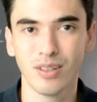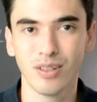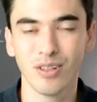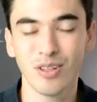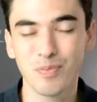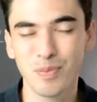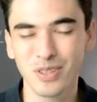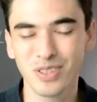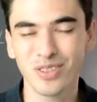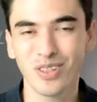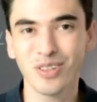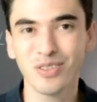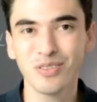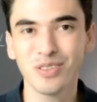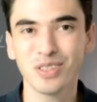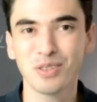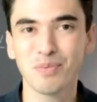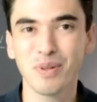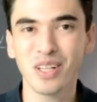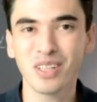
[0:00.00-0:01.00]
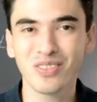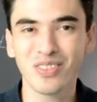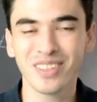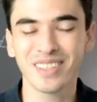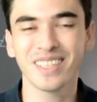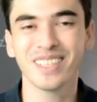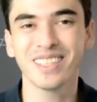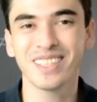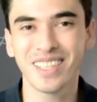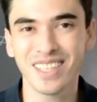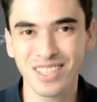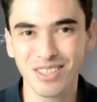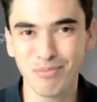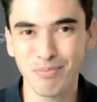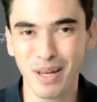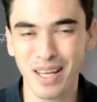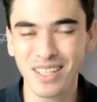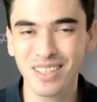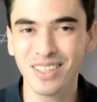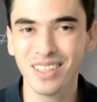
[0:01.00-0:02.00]
Oi pessoal, espero que vocês estejam
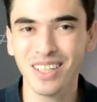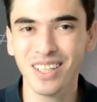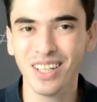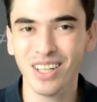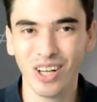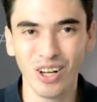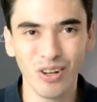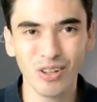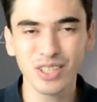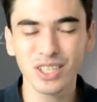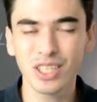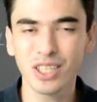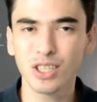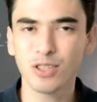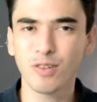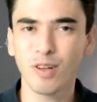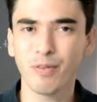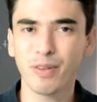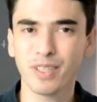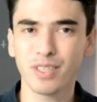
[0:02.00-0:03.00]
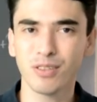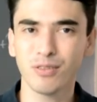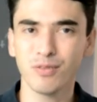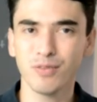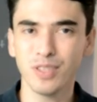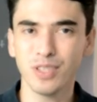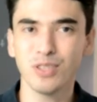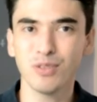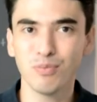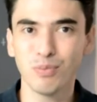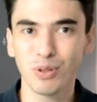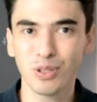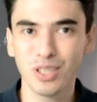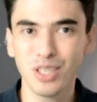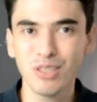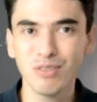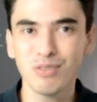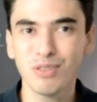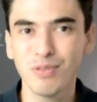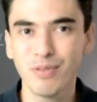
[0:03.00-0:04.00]
bem. Hoje a gente vai fazer um vídeo um
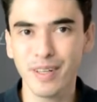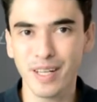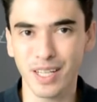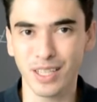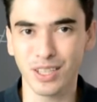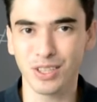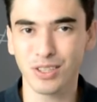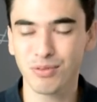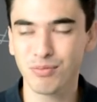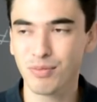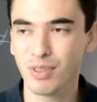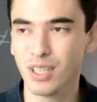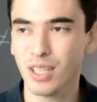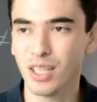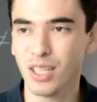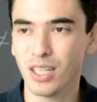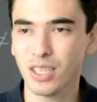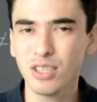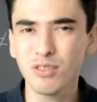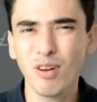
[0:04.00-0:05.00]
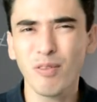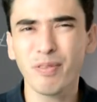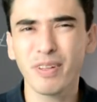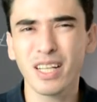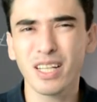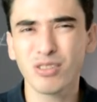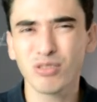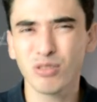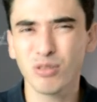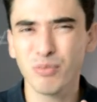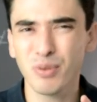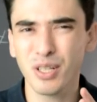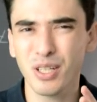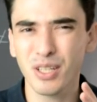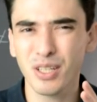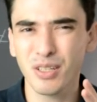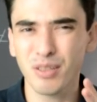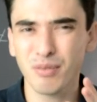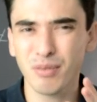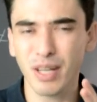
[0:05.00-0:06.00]
pouquinho diferente. A gente vai falar
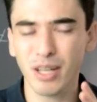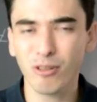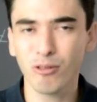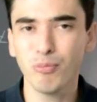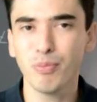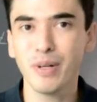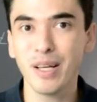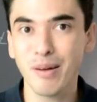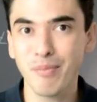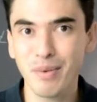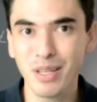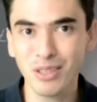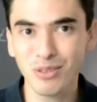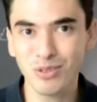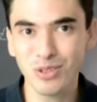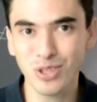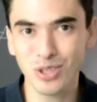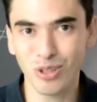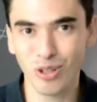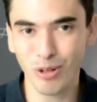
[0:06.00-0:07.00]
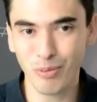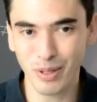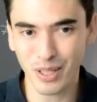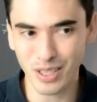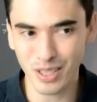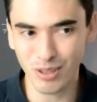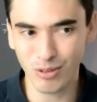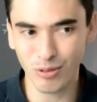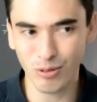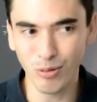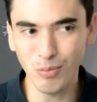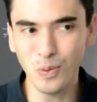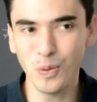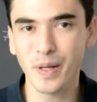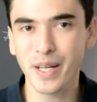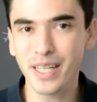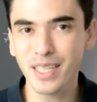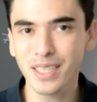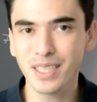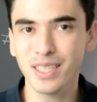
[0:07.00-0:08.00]
sobre acompanhamento de obra e como
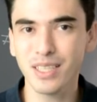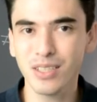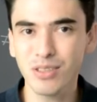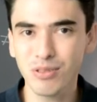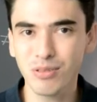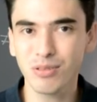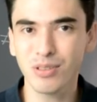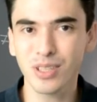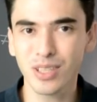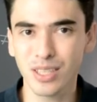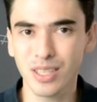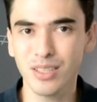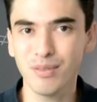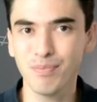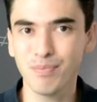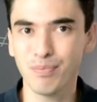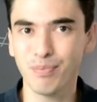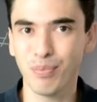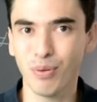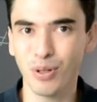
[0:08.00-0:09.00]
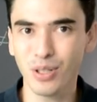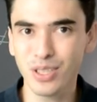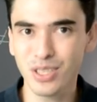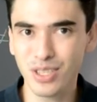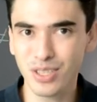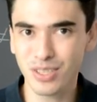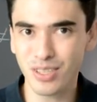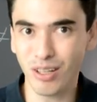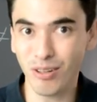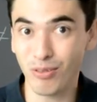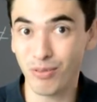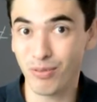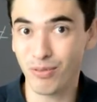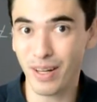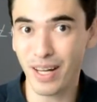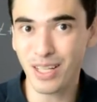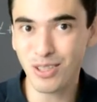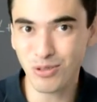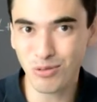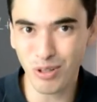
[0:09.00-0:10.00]
é que isso daqui pode
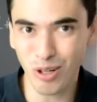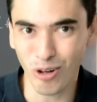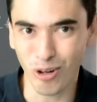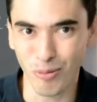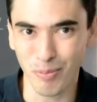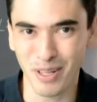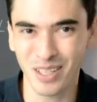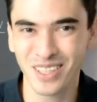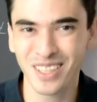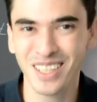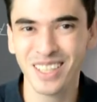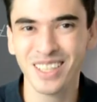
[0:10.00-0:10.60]
salvar a sua obra.